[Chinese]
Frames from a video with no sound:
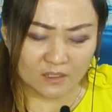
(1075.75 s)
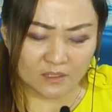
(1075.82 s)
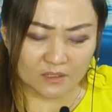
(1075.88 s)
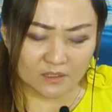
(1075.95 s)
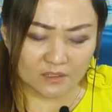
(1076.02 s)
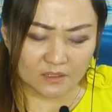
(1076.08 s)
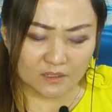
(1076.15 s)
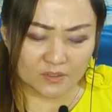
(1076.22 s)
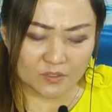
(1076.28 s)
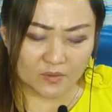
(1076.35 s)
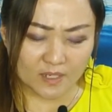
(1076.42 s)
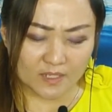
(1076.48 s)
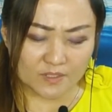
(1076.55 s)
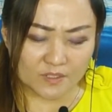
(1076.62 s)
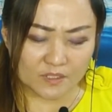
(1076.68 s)
哦，主
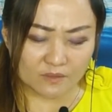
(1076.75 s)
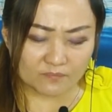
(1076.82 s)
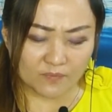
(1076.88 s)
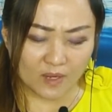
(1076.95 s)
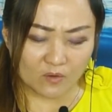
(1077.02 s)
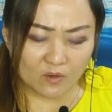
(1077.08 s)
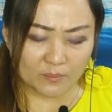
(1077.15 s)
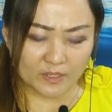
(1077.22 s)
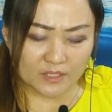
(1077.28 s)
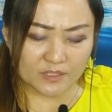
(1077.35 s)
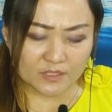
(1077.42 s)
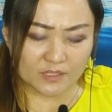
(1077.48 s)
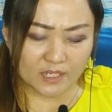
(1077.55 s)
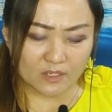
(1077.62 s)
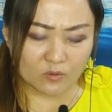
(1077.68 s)
啊，释放我们的
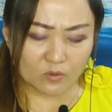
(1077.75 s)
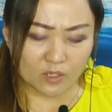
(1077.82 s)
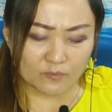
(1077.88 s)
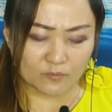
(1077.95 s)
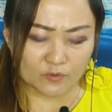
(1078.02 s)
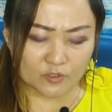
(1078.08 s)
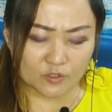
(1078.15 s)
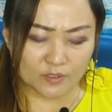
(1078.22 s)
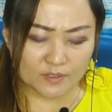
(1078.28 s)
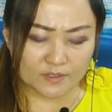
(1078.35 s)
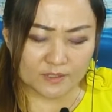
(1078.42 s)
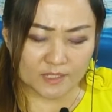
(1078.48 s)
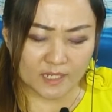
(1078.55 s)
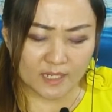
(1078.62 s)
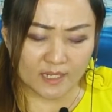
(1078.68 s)
心恢复纯
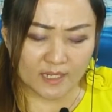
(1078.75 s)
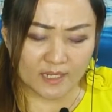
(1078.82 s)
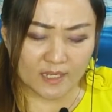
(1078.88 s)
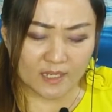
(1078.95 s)
洁，